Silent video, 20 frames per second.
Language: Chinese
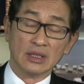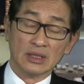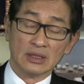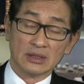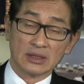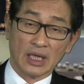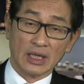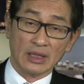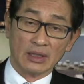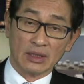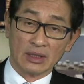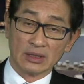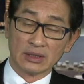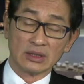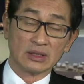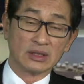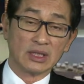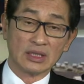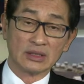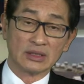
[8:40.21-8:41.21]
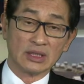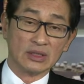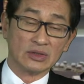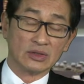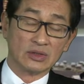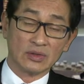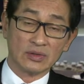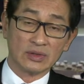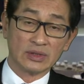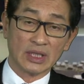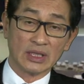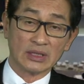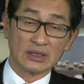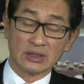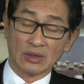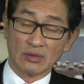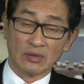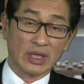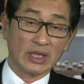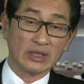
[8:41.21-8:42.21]
在二十天线中间
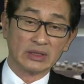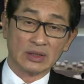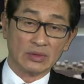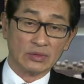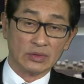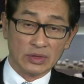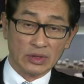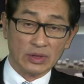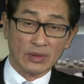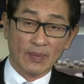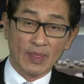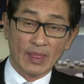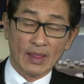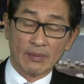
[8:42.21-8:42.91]
走来走去，